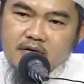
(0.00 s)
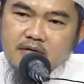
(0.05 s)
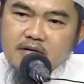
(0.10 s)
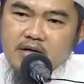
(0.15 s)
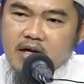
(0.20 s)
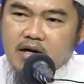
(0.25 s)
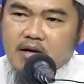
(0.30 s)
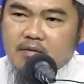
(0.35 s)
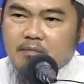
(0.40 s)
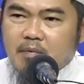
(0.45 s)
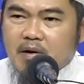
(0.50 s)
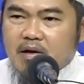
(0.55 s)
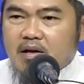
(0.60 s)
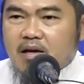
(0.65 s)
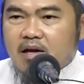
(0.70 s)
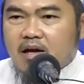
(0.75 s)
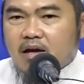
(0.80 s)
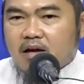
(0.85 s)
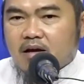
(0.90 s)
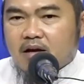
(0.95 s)

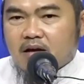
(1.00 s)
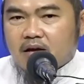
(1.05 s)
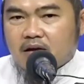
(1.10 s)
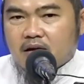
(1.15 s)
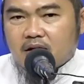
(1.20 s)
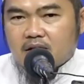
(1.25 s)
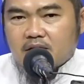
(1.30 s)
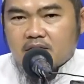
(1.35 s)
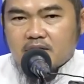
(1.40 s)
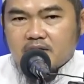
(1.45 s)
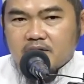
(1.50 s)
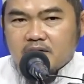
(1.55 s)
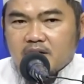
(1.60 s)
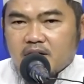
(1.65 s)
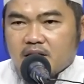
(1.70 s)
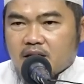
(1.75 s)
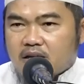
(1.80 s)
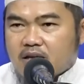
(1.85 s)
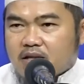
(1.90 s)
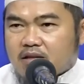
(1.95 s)
daripada
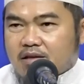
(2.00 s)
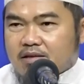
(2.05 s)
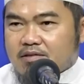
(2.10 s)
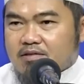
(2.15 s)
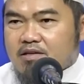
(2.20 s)
diri kita